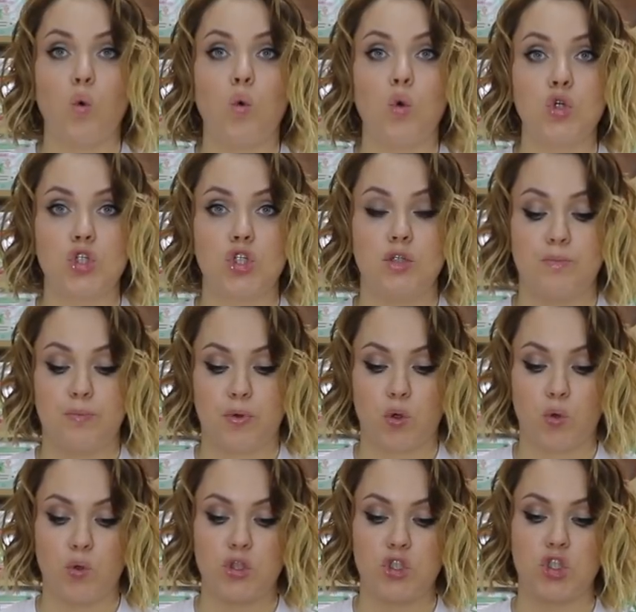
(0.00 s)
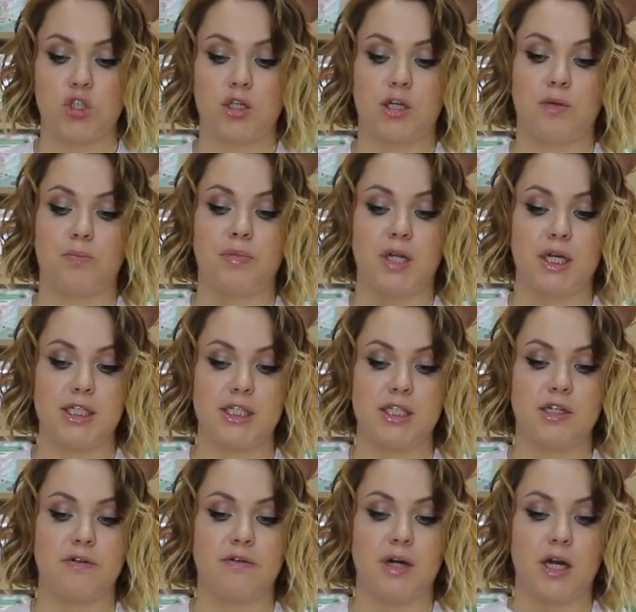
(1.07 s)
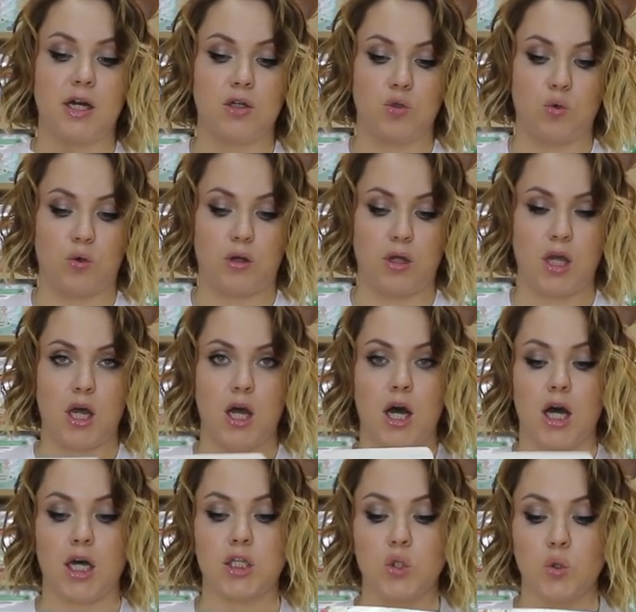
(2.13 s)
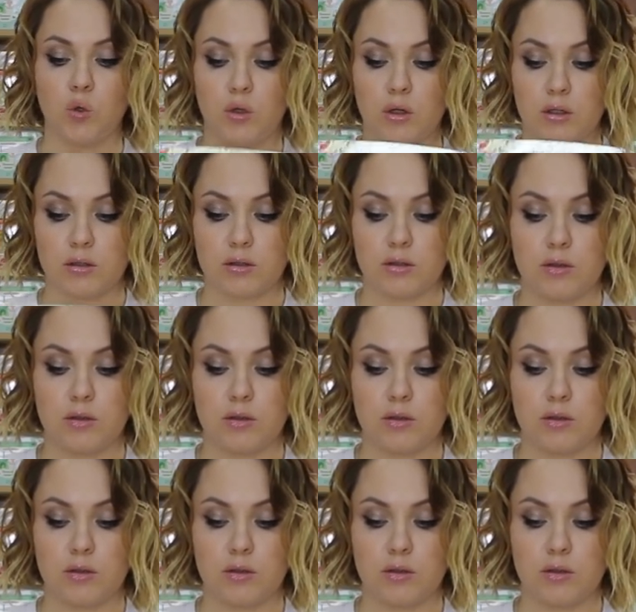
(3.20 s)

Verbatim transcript: очень прочное пластиковое окно. Оно